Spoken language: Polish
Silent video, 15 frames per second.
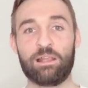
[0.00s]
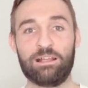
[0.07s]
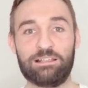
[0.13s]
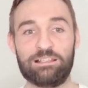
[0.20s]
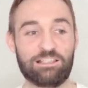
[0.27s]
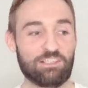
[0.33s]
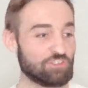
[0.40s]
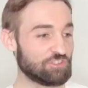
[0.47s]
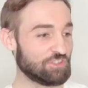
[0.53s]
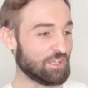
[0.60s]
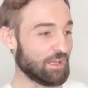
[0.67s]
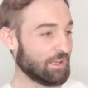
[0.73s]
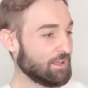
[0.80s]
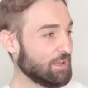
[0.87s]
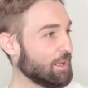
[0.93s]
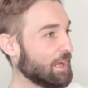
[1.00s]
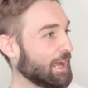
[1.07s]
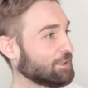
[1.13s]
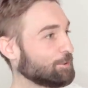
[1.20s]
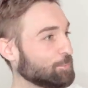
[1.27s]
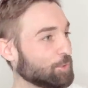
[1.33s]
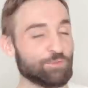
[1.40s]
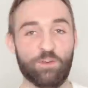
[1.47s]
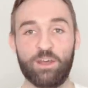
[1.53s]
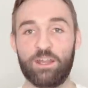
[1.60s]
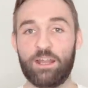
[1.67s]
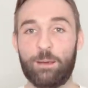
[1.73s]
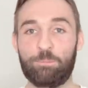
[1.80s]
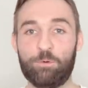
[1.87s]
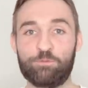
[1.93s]
Liście,
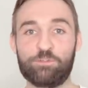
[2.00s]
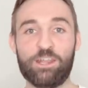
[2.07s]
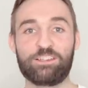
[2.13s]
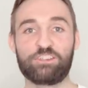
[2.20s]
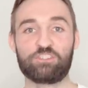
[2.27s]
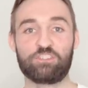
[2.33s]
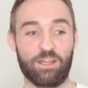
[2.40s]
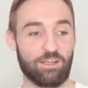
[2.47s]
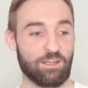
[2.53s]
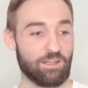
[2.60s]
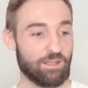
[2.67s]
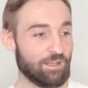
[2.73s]
atmosfera, powietrze,